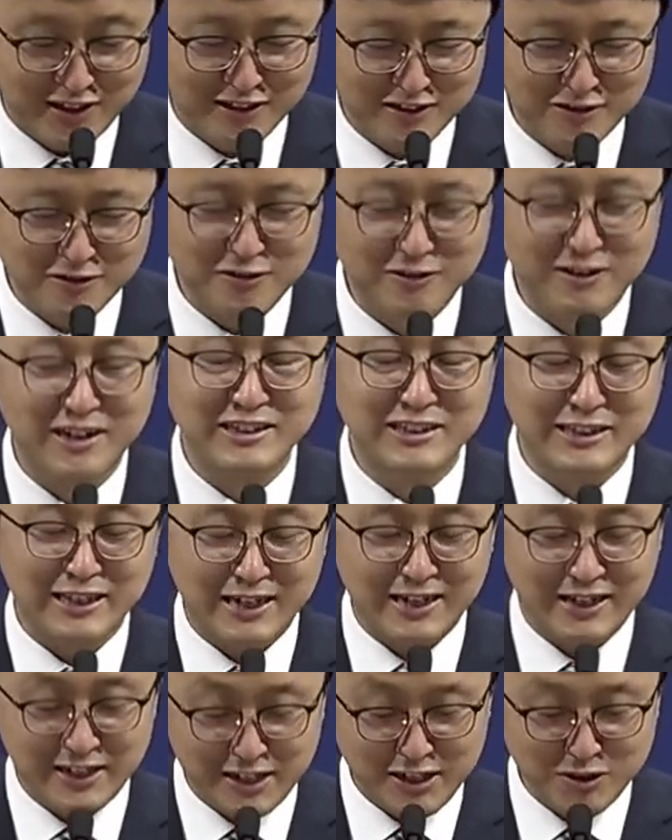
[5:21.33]
그것까지 다
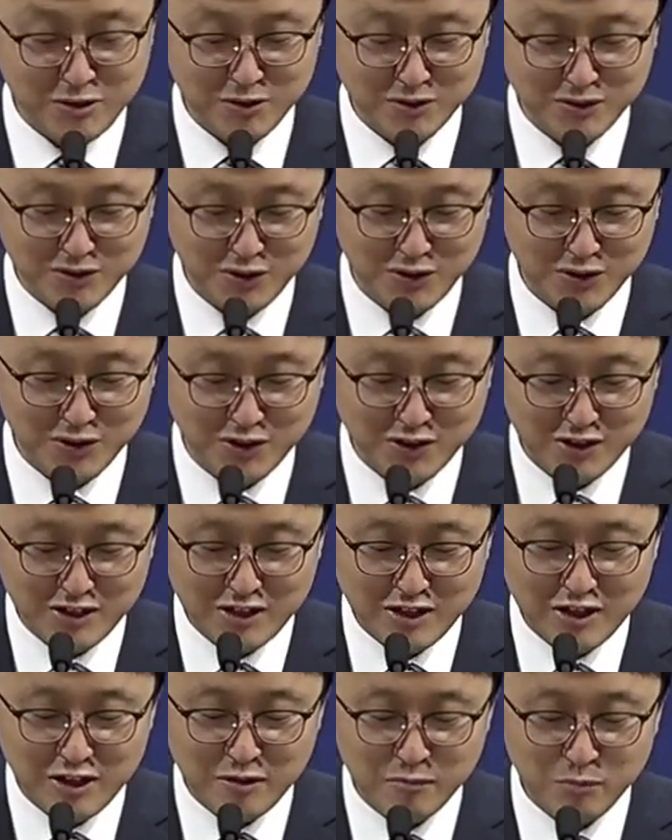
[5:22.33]
헤아려서
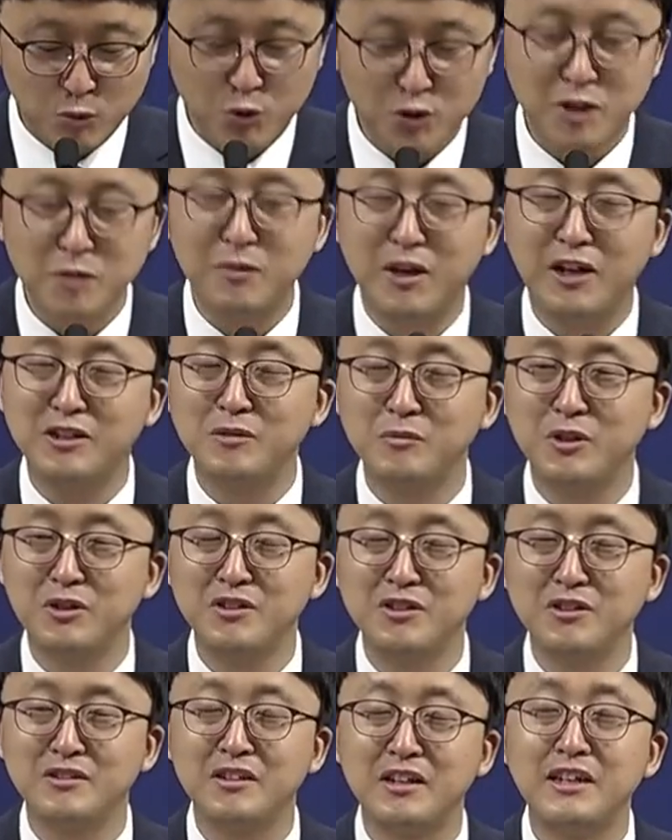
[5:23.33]
목이
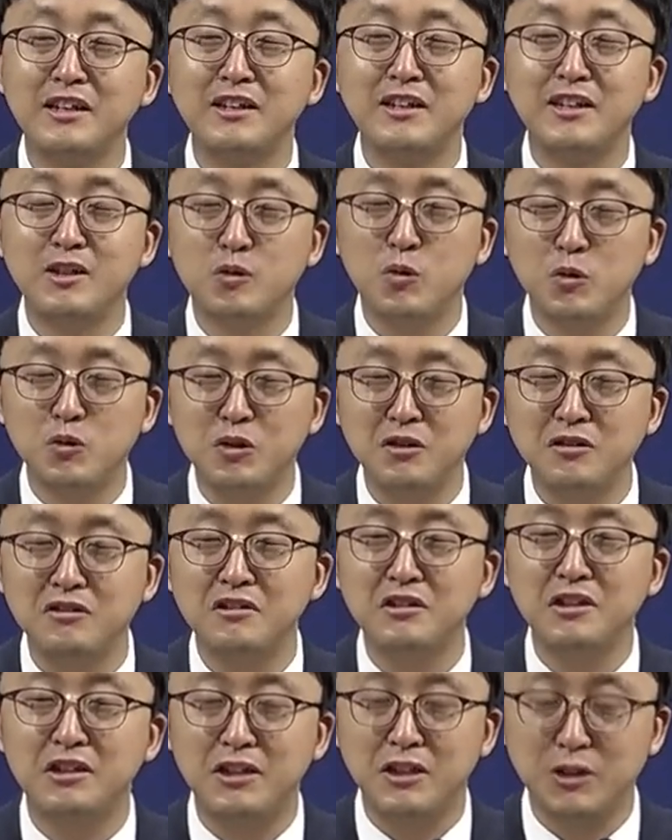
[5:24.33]
마르면은 이
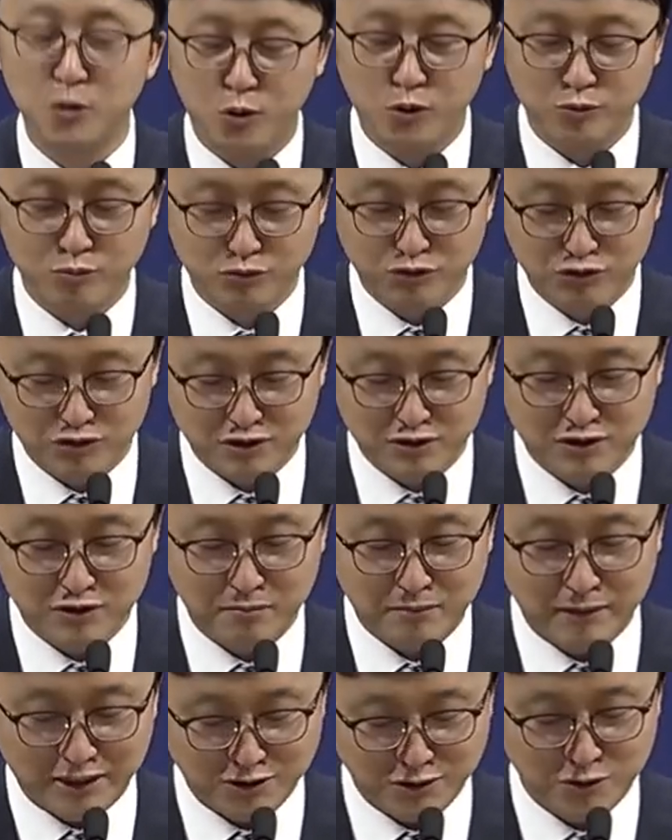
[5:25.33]
소년들이 길어온 물을
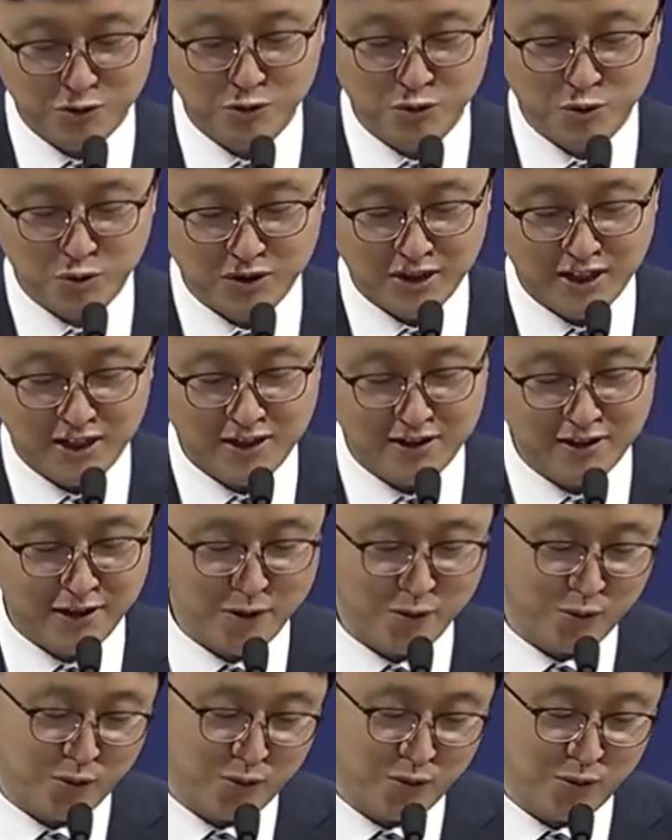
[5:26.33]
마셔도
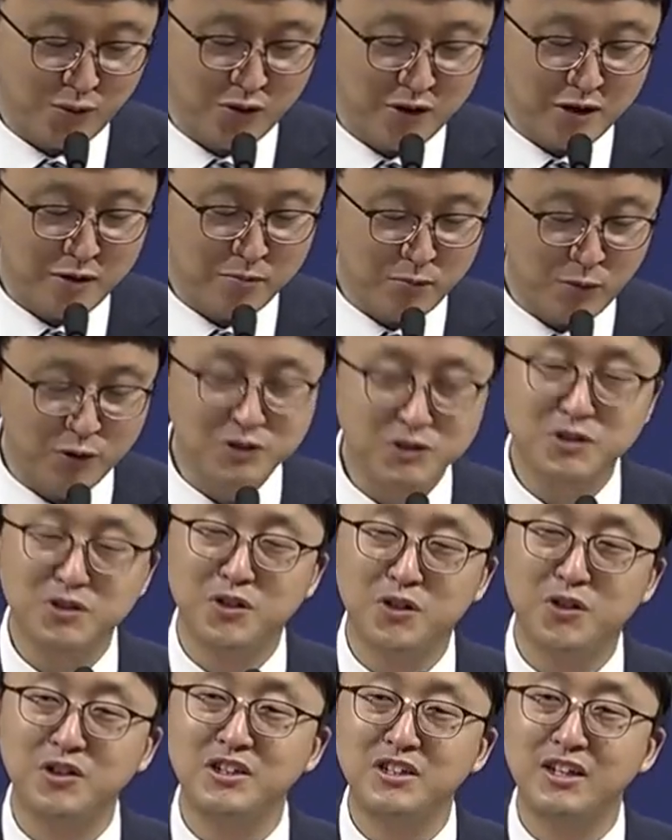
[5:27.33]
좋다라고
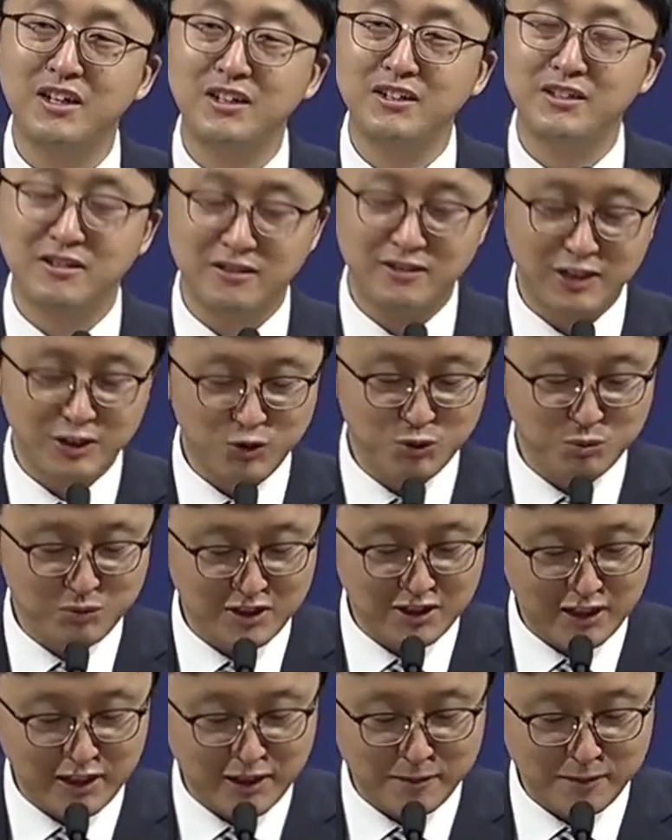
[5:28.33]
먼저 이야기를
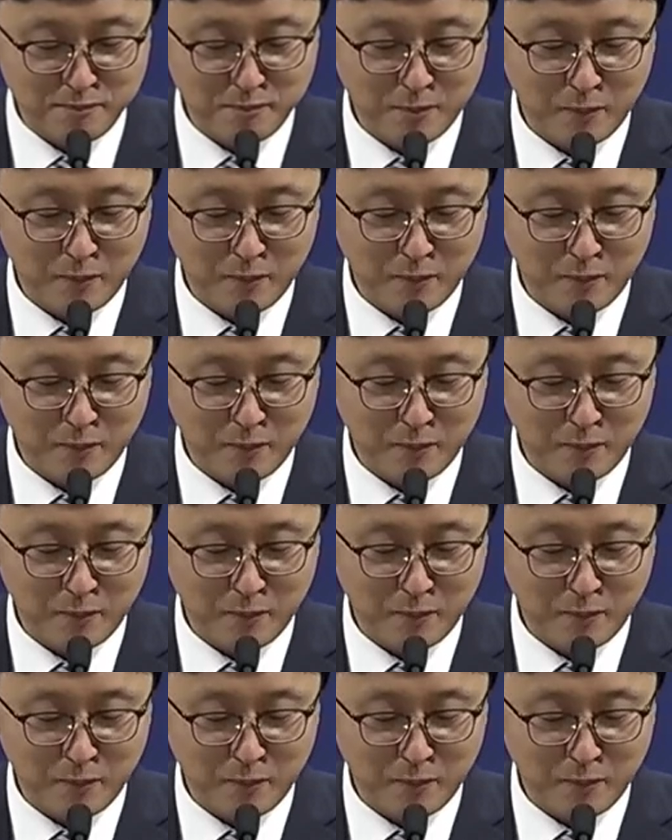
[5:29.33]
해줍니다.